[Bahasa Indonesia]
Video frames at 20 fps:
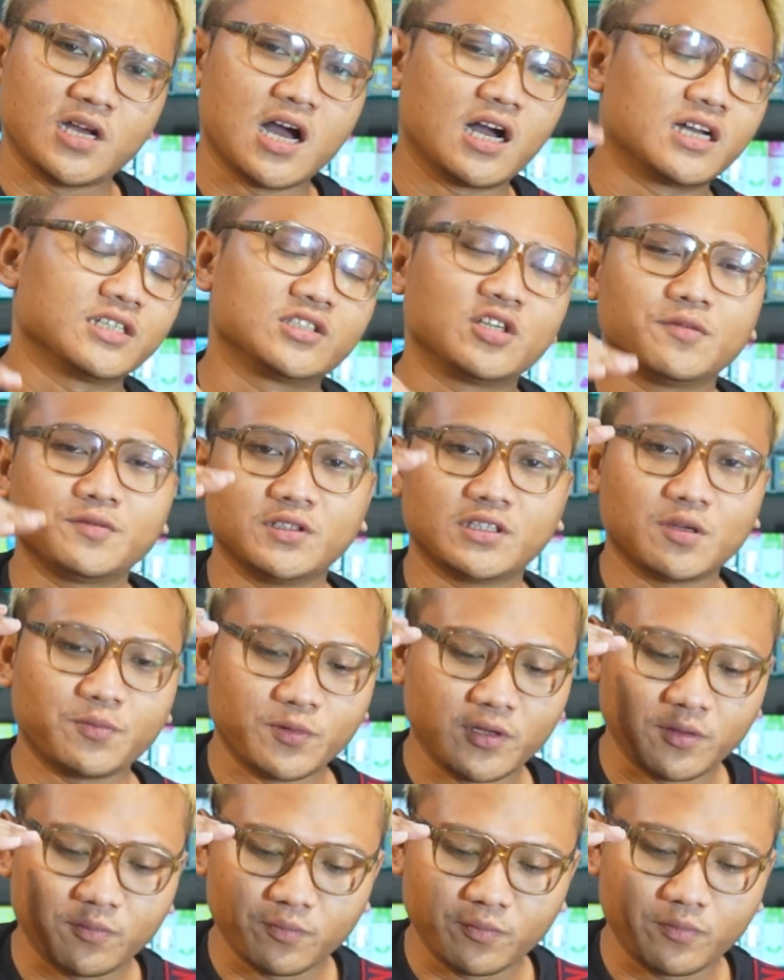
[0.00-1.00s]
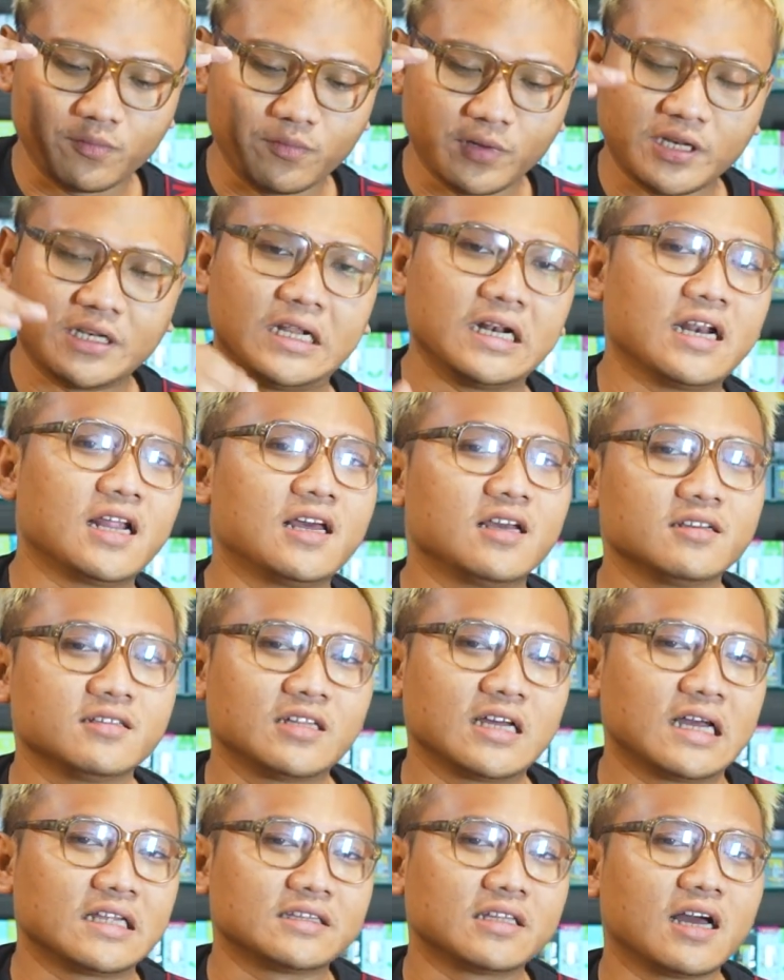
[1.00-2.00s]
nggak hmm, ke soft sih tapi middle lah
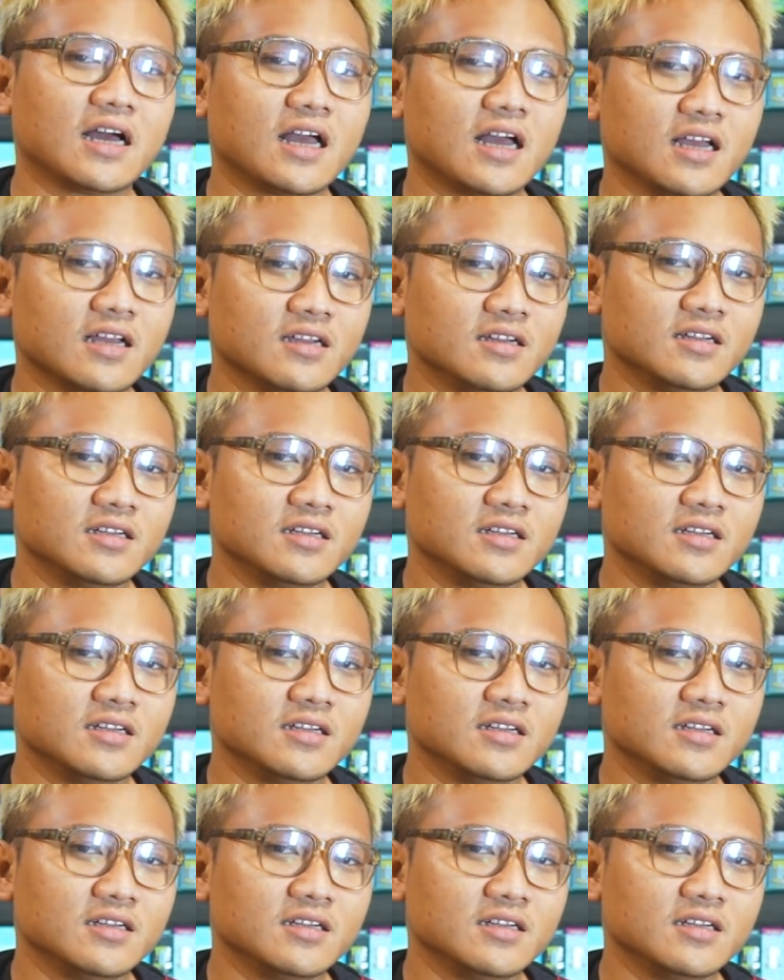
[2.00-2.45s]
tengah-tengah